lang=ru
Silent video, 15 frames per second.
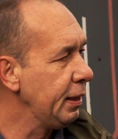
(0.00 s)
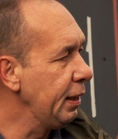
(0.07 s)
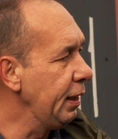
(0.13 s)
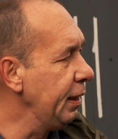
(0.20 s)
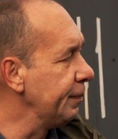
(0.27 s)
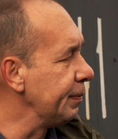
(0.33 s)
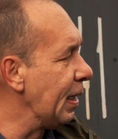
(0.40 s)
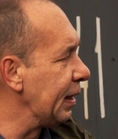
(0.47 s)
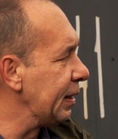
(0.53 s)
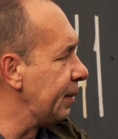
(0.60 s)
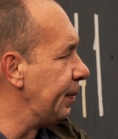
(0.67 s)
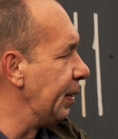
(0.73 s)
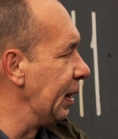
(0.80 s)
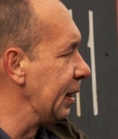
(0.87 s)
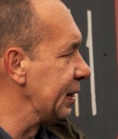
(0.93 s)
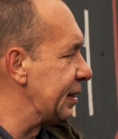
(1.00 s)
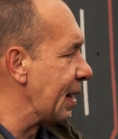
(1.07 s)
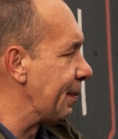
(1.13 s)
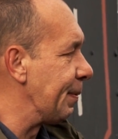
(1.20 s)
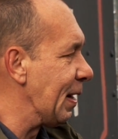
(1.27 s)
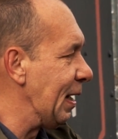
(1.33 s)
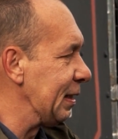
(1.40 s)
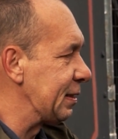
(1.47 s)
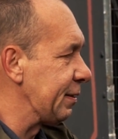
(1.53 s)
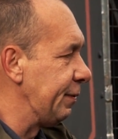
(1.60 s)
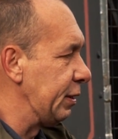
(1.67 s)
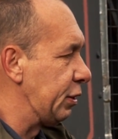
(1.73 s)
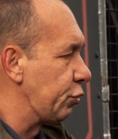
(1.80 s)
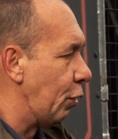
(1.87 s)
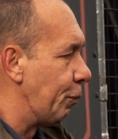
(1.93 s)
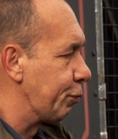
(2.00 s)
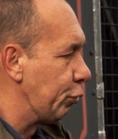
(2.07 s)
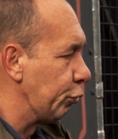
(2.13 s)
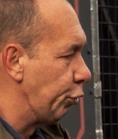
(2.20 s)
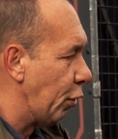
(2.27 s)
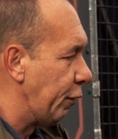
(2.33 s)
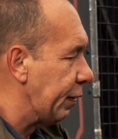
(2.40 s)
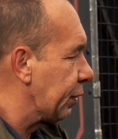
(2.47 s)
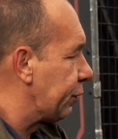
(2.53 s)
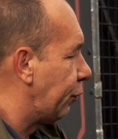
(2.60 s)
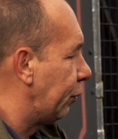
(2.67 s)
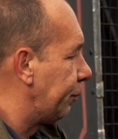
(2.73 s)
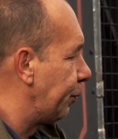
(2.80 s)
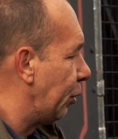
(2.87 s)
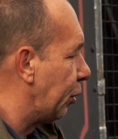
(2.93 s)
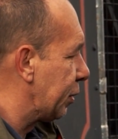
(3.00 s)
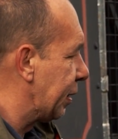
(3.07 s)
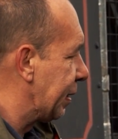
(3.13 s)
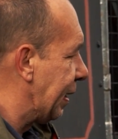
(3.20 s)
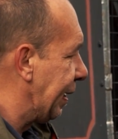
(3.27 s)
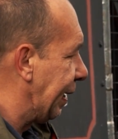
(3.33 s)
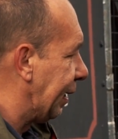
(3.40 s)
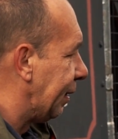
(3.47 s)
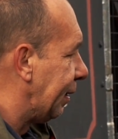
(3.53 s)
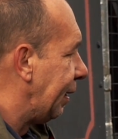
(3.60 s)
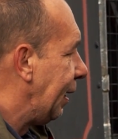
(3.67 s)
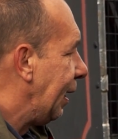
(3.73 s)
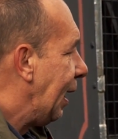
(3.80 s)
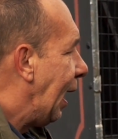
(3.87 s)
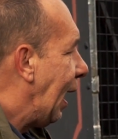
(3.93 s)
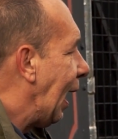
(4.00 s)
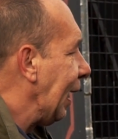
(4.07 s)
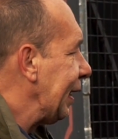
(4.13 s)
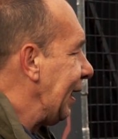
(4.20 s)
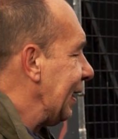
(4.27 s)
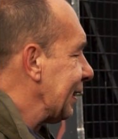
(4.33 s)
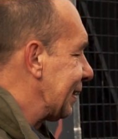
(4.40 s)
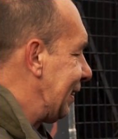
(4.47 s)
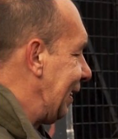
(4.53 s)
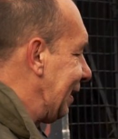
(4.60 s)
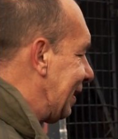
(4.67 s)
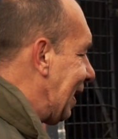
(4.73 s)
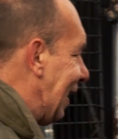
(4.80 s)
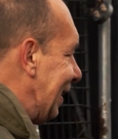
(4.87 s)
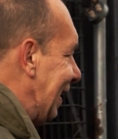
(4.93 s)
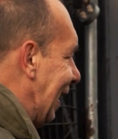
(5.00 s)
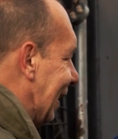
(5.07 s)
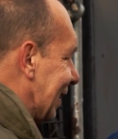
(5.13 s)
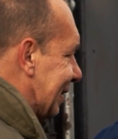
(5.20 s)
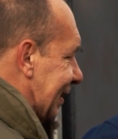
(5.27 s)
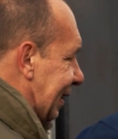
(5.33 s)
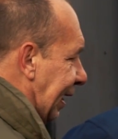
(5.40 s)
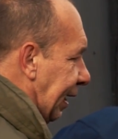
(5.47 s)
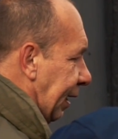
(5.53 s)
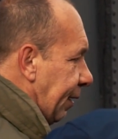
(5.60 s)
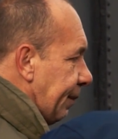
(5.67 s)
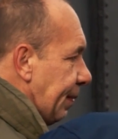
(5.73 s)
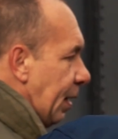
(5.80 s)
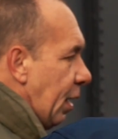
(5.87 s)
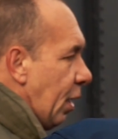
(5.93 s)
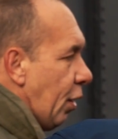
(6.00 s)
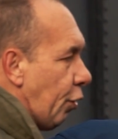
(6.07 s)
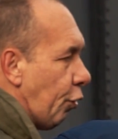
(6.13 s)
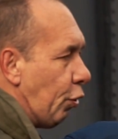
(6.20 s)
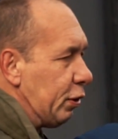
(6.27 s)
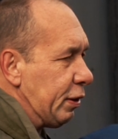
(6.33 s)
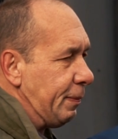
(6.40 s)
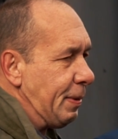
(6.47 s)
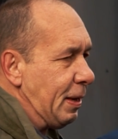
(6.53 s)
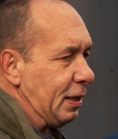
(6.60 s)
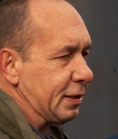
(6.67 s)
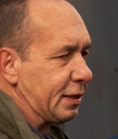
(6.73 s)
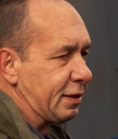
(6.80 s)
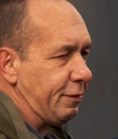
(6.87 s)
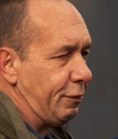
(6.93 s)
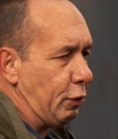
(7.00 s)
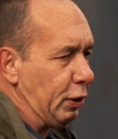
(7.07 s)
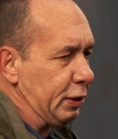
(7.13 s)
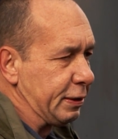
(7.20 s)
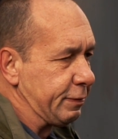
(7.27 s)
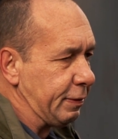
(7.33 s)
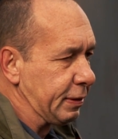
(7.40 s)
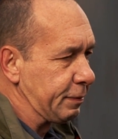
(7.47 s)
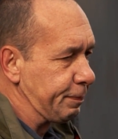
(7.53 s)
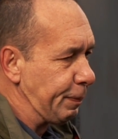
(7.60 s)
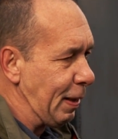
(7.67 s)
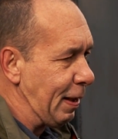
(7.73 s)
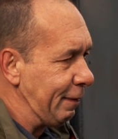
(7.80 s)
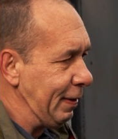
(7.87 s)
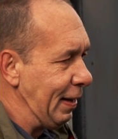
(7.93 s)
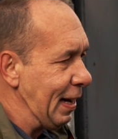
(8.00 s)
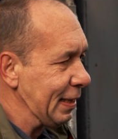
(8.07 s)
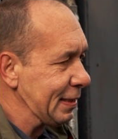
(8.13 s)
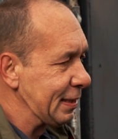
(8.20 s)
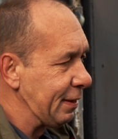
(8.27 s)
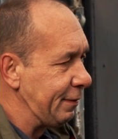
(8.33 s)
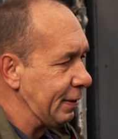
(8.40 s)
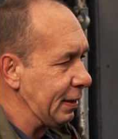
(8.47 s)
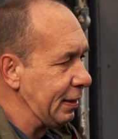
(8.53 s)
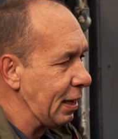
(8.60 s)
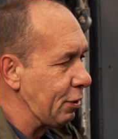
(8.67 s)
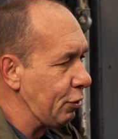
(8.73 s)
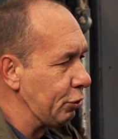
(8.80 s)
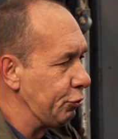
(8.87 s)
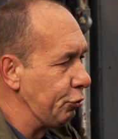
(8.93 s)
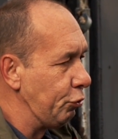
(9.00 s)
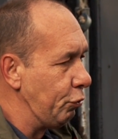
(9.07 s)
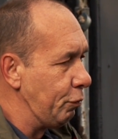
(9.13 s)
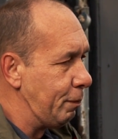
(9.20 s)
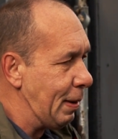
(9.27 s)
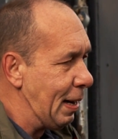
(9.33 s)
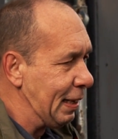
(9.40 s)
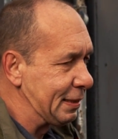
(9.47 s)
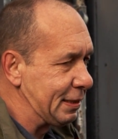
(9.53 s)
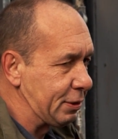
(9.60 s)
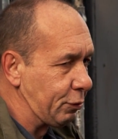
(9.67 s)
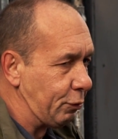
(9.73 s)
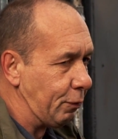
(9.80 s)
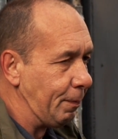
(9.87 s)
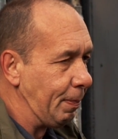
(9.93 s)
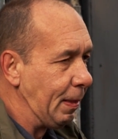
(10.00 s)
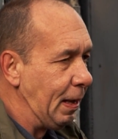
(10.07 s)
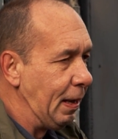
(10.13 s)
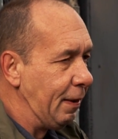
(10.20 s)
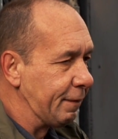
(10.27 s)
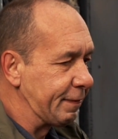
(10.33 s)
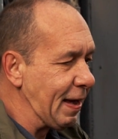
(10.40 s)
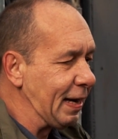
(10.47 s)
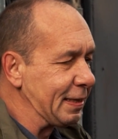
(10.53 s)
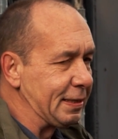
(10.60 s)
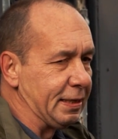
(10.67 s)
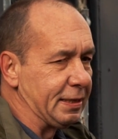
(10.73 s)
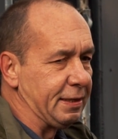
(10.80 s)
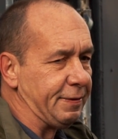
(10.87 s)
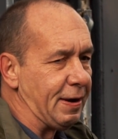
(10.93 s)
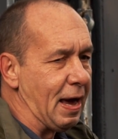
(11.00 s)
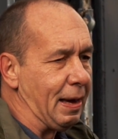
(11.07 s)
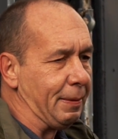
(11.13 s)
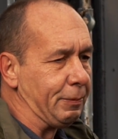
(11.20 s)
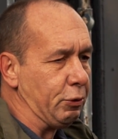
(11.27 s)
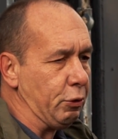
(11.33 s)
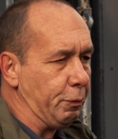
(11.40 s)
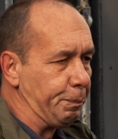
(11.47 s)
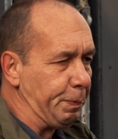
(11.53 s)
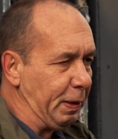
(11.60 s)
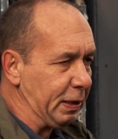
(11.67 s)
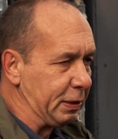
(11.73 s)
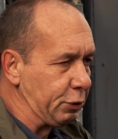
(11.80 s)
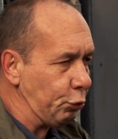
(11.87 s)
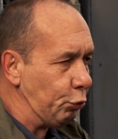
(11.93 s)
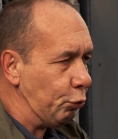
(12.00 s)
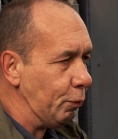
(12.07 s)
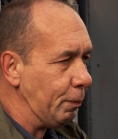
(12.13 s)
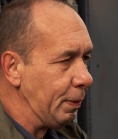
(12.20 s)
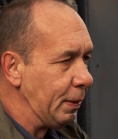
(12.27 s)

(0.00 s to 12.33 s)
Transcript: им надо было забрасывать топку доверху, он плохо горел. А если донецкий, он имел свойство сплавляться в однородную массу, так называемую плиту.